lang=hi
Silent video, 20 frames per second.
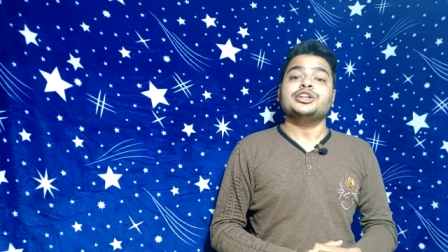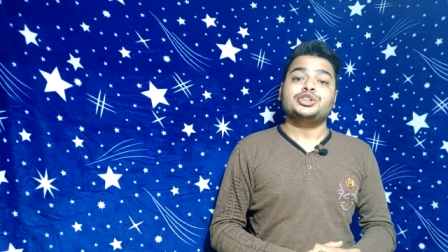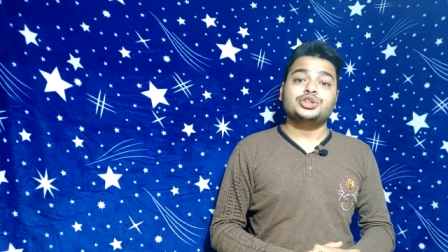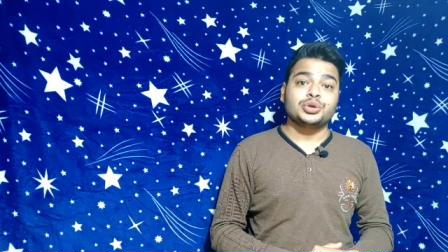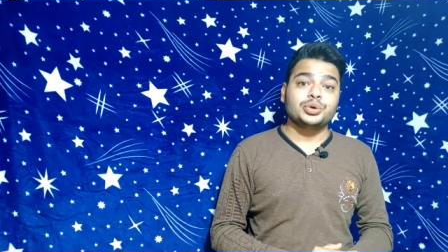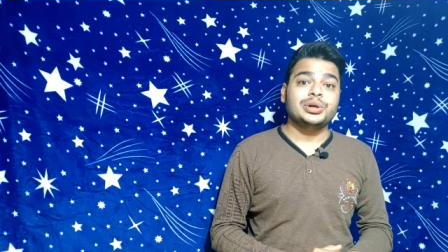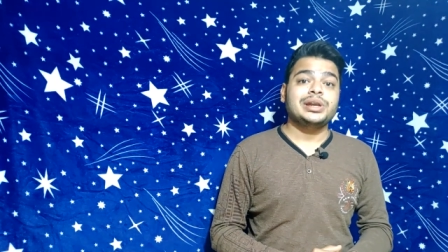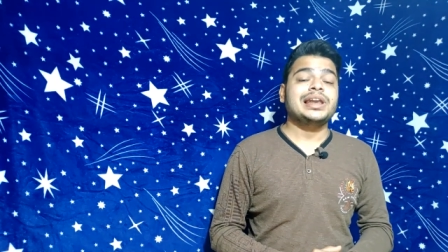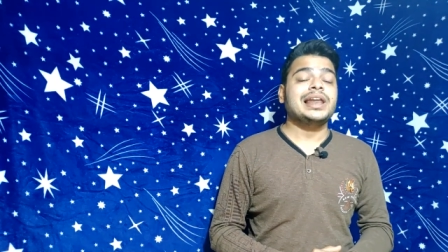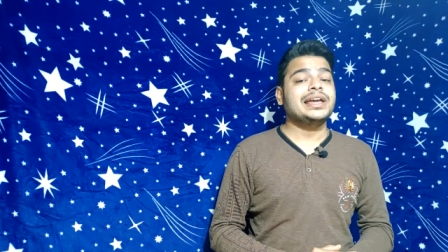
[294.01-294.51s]

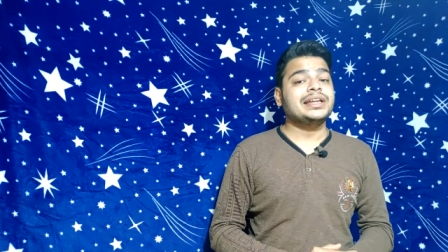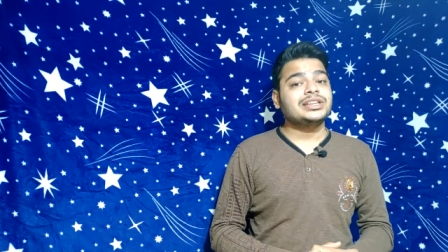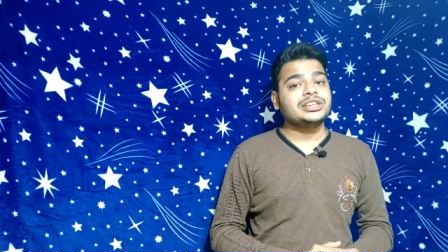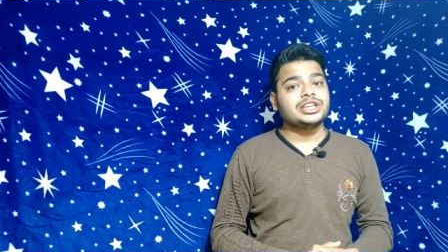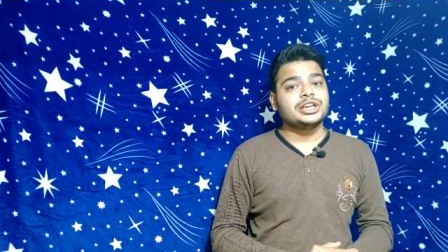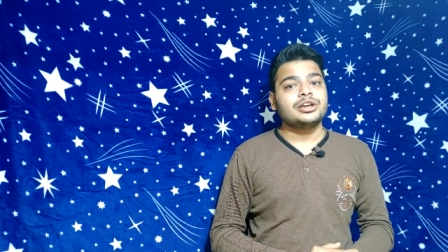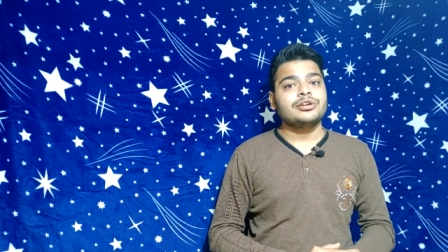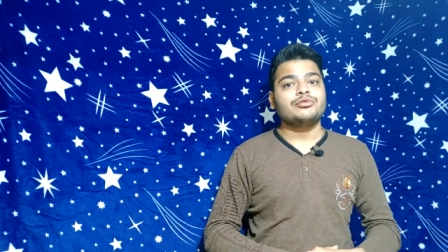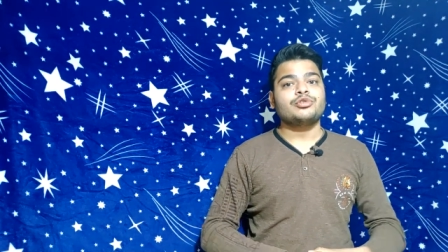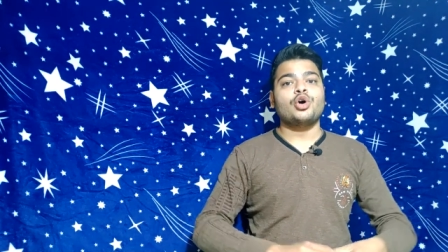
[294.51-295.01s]
जो
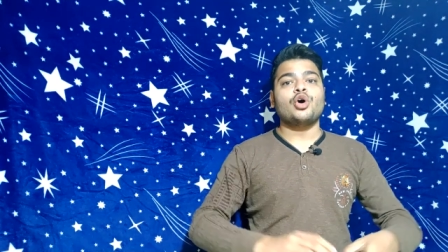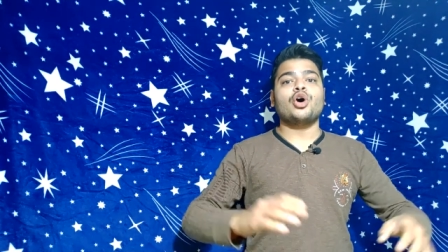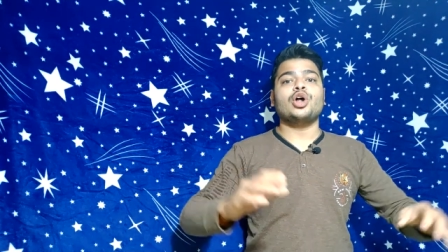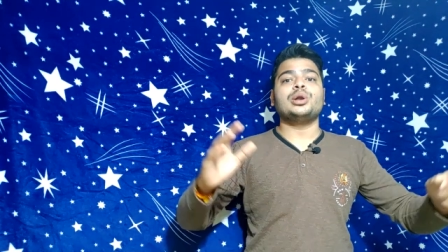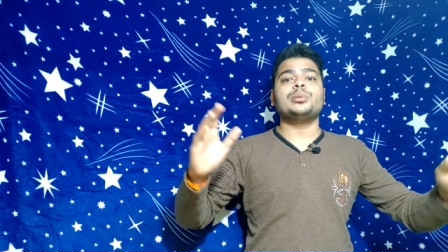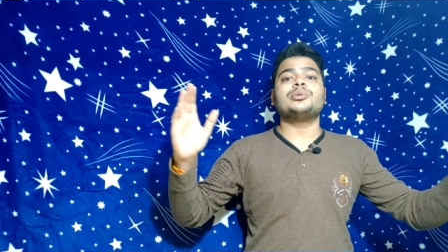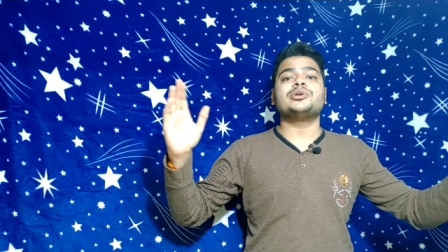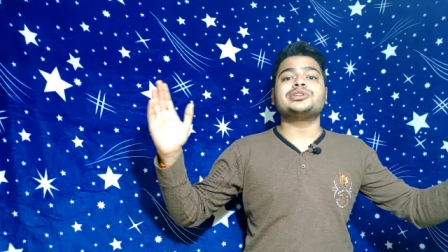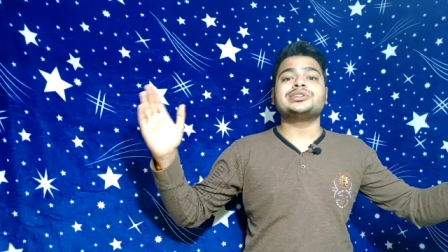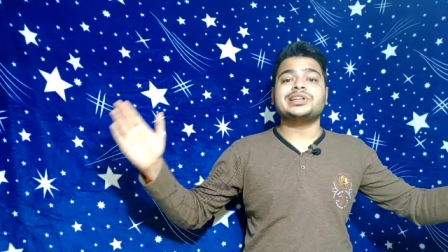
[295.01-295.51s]
लेंथ है वो
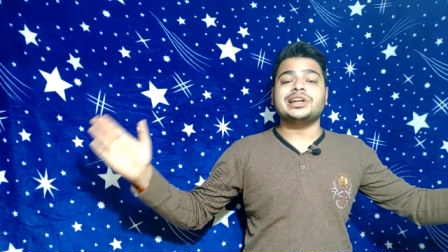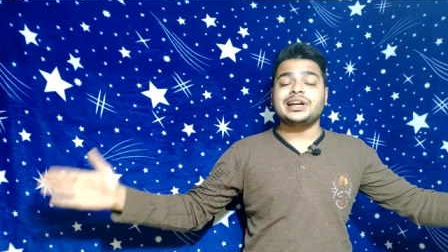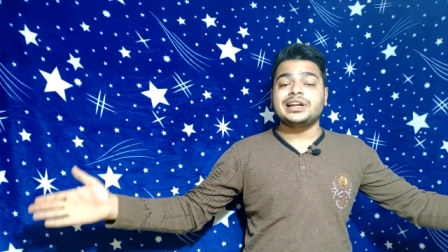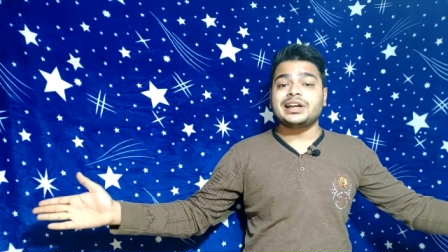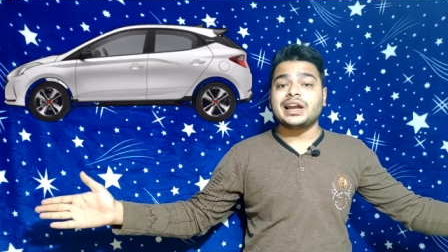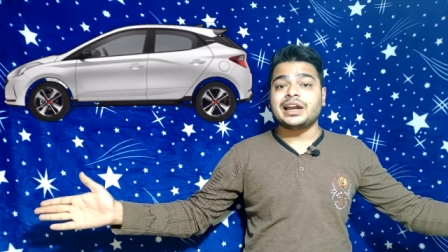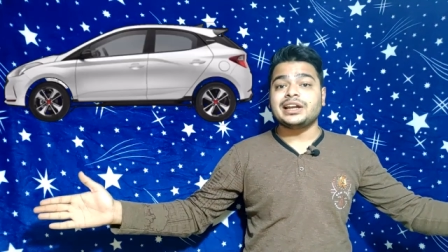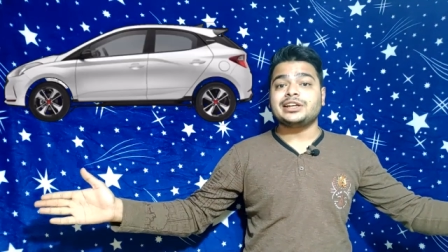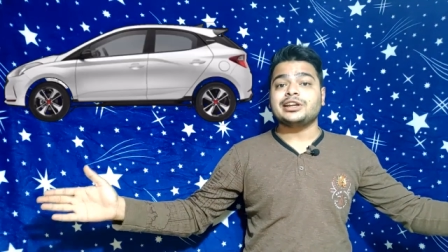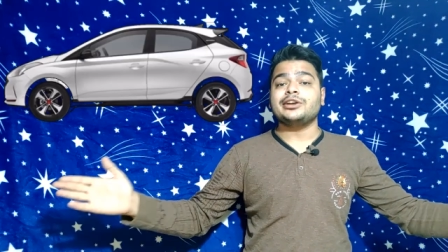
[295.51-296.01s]
ऑलमोस्ट
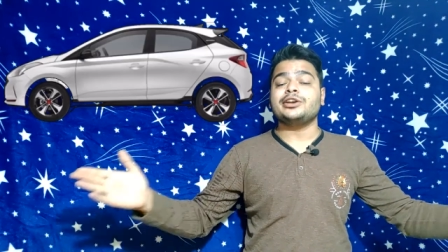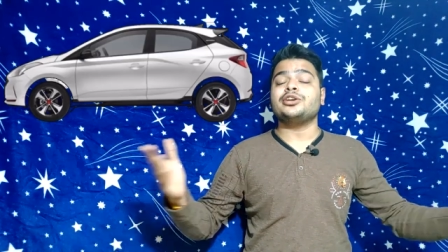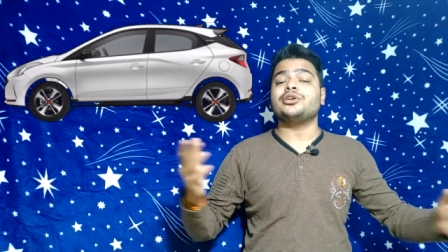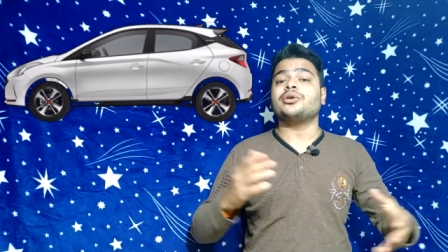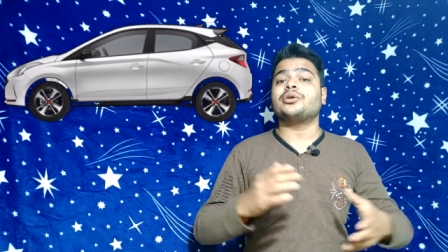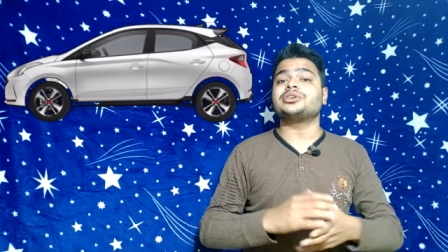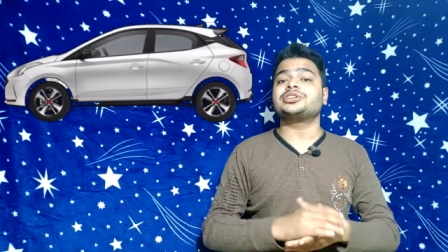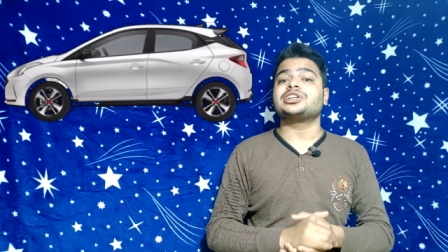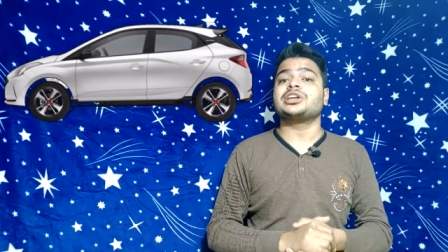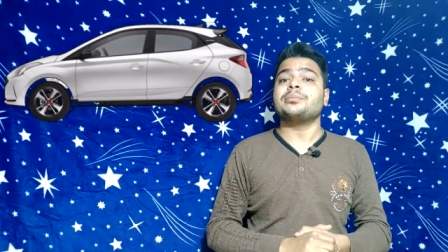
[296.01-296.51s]
ग्रैंड आइटन
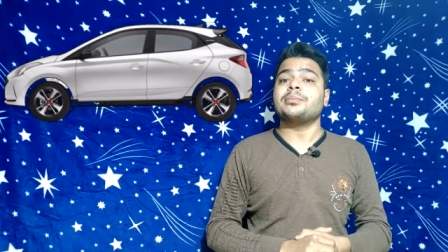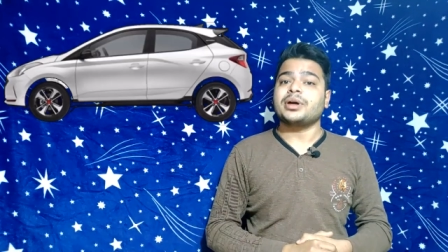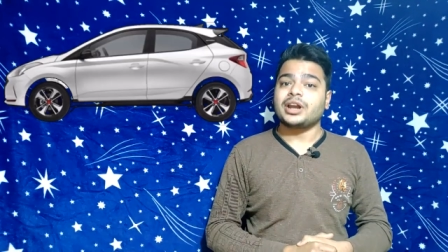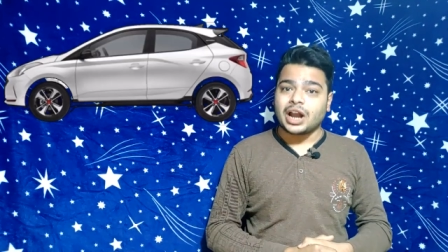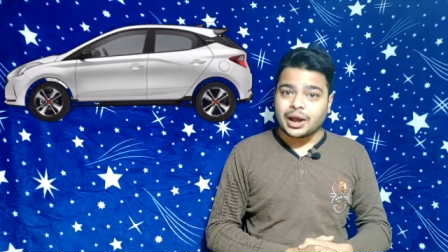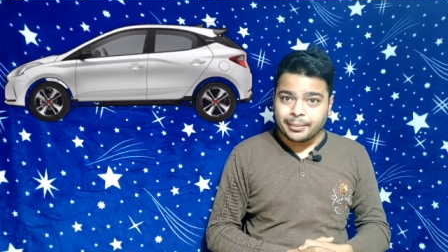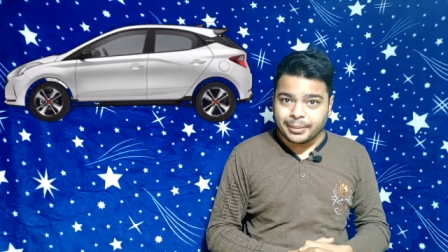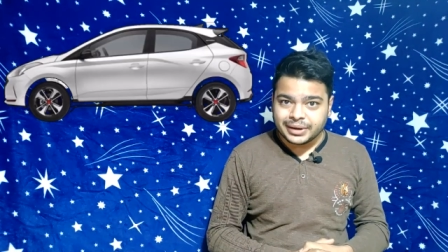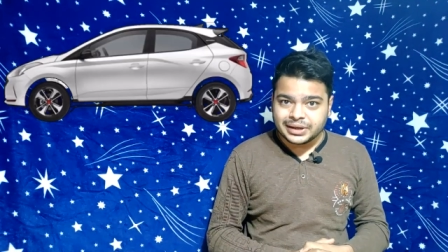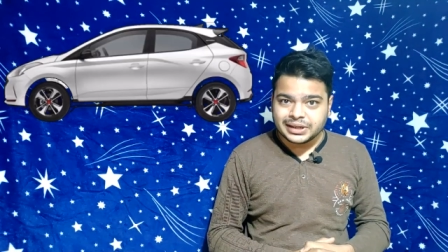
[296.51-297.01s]
न्योस के
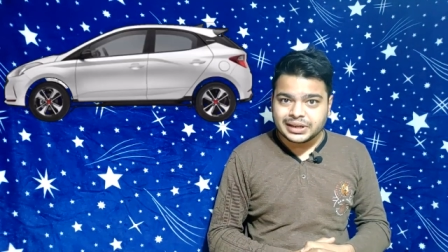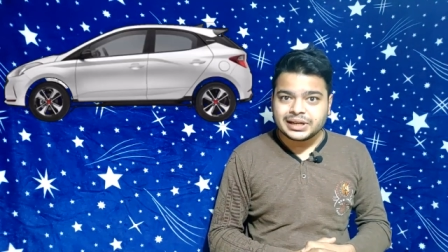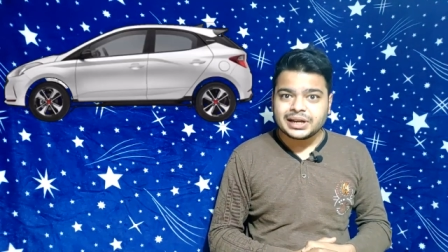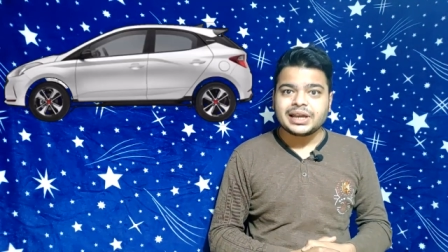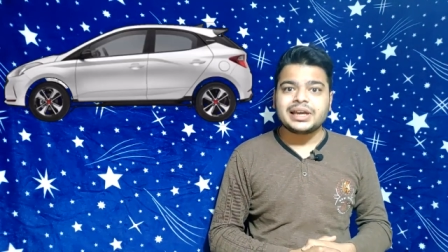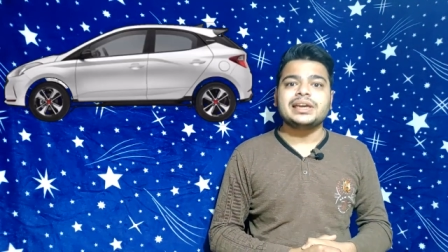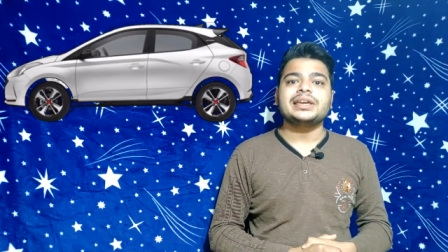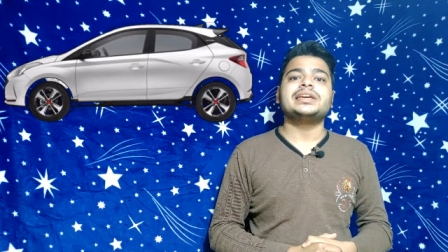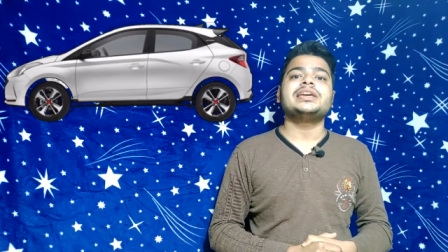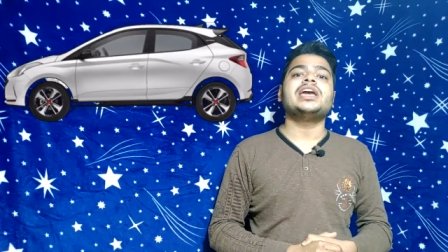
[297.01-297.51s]
बराबर ही
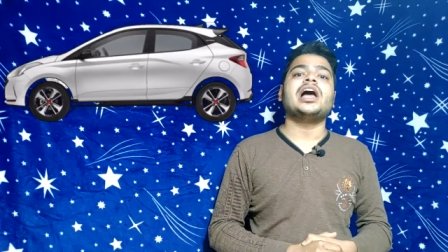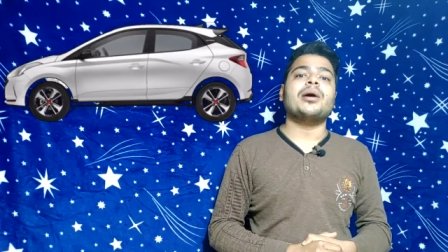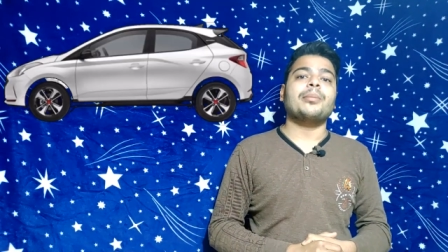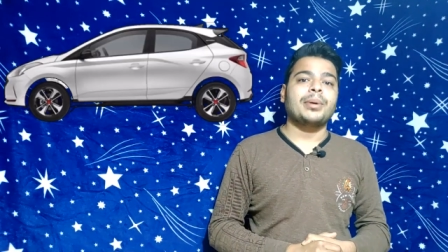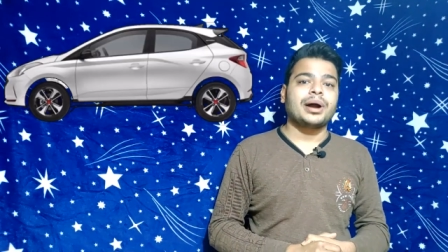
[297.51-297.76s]
रहेगी